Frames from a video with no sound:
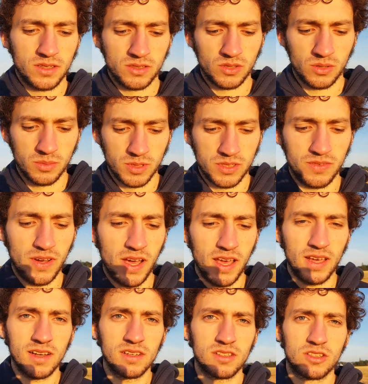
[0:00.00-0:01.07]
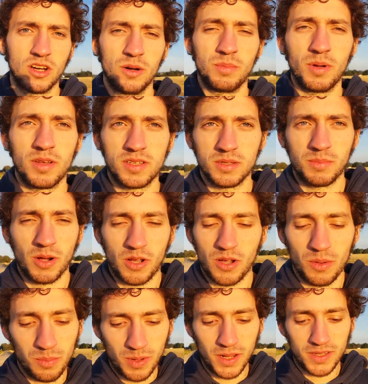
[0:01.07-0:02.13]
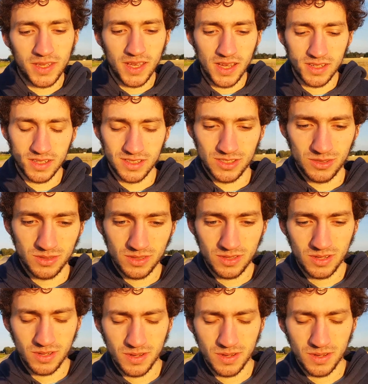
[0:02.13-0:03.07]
So, aber ich war eigentlich körperlich immer komplett kerngesund.